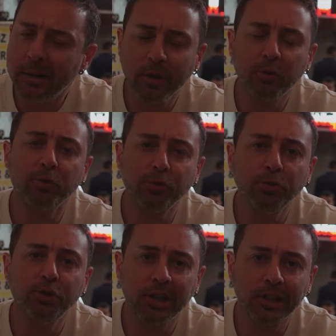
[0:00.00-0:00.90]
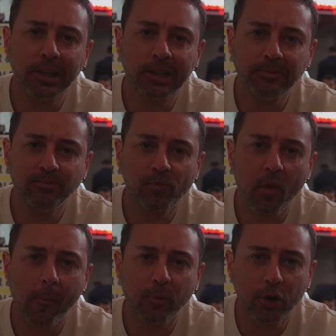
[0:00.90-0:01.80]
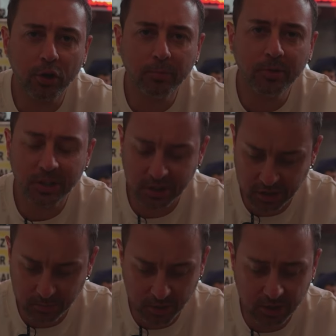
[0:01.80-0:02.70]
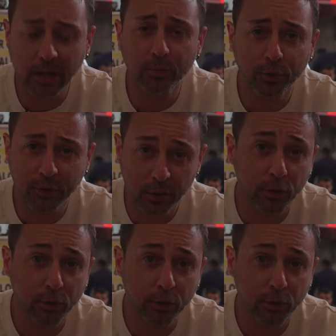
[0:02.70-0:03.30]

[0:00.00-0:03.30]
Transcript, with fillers: benimle gurur duyacak yani. Oğlum diyecek şimdi tam Urfalı